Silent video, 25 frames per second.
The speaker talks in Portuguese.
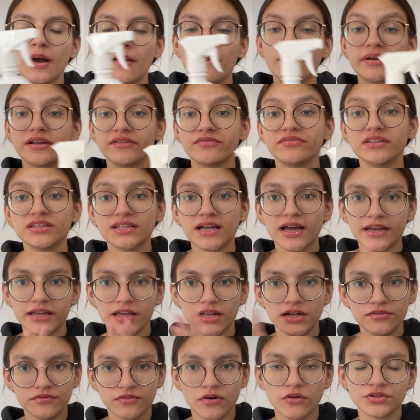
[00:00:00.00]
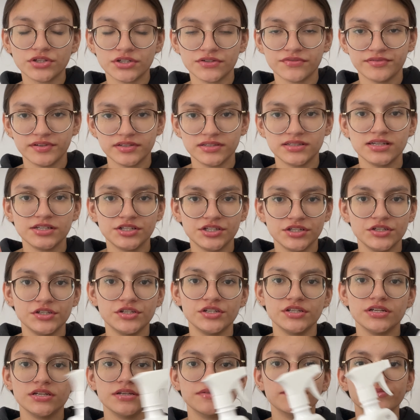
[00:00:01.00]
pra evitar que ele volte a fazer
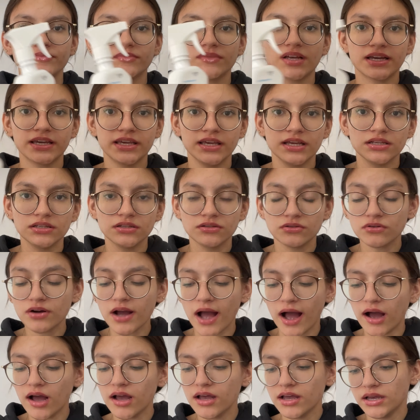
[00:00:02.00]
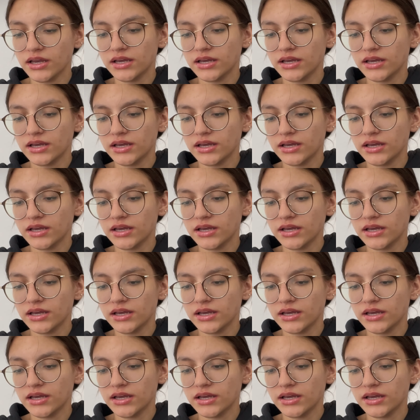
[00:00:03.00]
xixi naquele lugar.